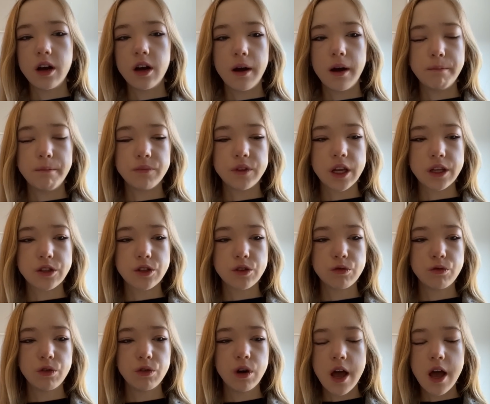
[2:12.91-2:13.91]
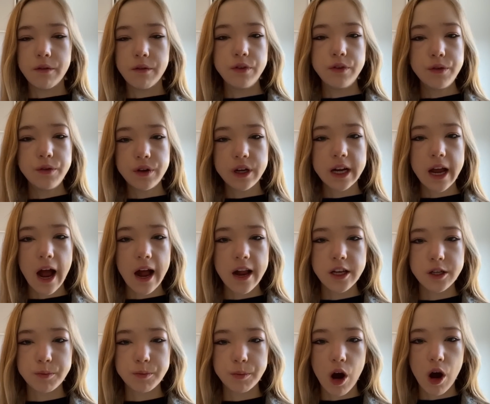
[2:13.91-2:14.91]
ähm, dazu, wie viel
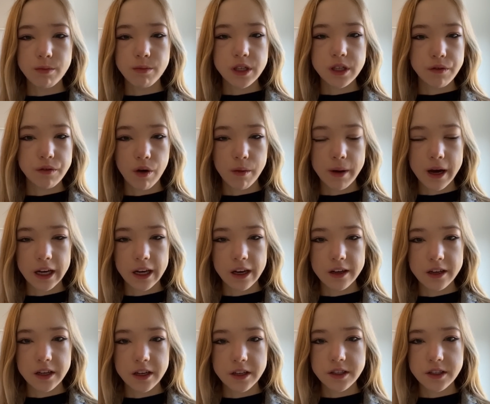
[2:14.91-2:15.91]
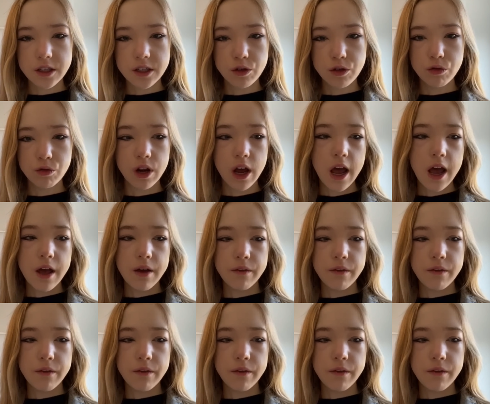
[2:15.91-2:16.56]
Gehalt bekommen Sie vom Hartland Institut?